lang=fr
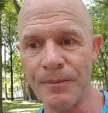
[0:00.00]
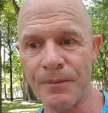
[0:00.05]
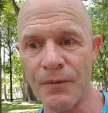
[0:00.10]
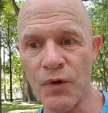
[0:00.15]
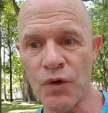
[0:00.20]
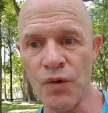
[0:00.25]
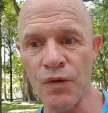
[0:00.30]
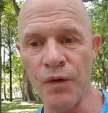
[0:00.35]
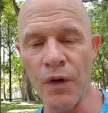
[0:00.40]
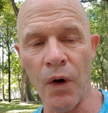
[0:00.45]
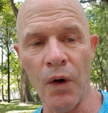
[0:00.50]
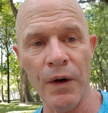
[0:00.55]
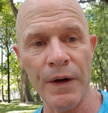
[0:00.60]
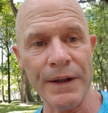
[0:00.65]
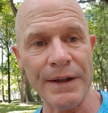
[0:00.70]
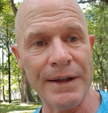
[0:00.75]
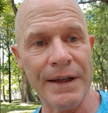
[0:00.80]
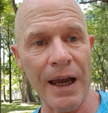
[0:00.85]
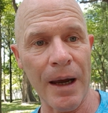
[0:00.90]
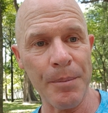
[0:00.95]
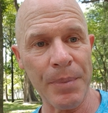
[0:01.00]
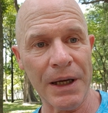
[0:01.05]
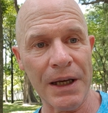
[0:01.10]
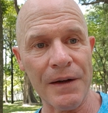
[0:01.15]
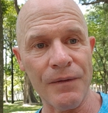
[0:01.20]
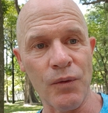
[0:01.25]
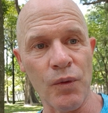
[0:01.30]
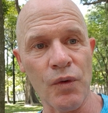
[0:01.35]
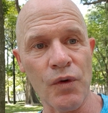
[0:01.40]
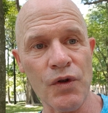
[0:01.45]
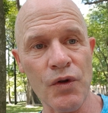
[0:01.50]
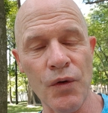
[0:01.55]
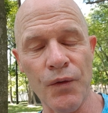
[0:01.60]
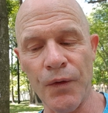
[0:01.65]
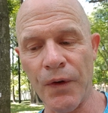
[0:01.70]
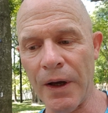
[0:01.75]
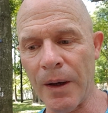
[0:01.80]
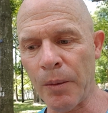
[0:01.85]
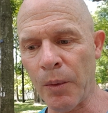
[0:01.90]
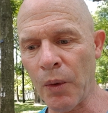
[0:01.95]
souvent d'imprévus, ce
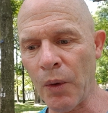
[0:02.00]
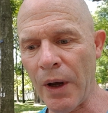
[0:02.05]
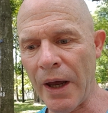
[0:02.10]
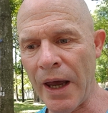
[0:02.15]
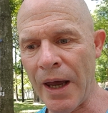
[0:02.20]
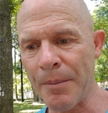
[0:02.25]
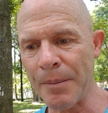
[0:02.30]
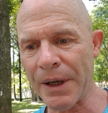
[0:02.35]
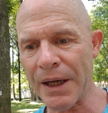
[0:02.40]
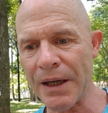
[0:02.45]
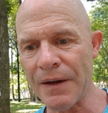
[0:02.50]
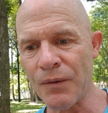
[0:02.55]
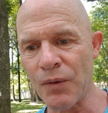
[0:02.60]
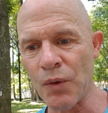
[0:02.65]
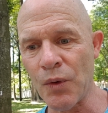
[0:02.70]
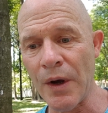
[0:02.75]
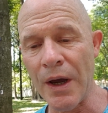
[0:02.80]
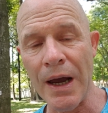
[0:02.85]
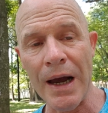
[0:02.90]
fameux imprévu.